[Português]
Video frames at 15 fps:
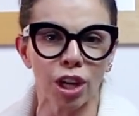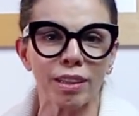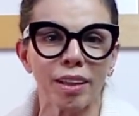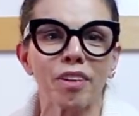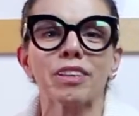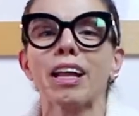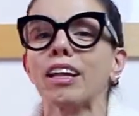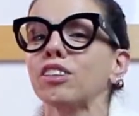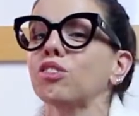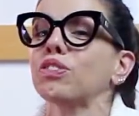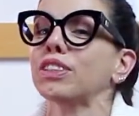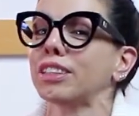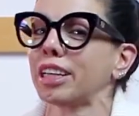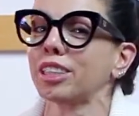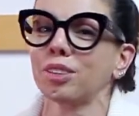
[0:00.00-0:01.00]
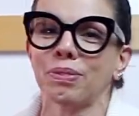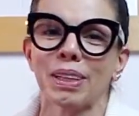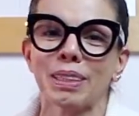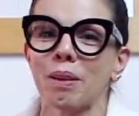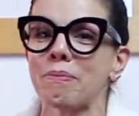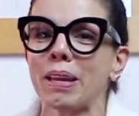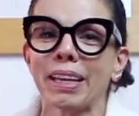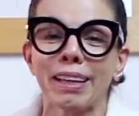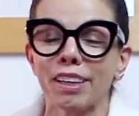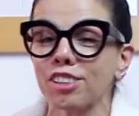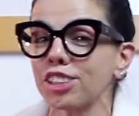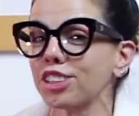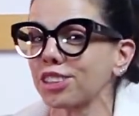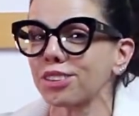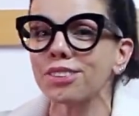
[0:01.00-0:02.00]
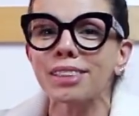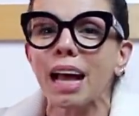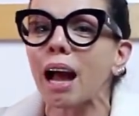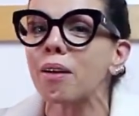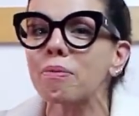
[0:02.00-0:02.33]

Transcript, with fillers: já tenho idade suficiente para saber que a gente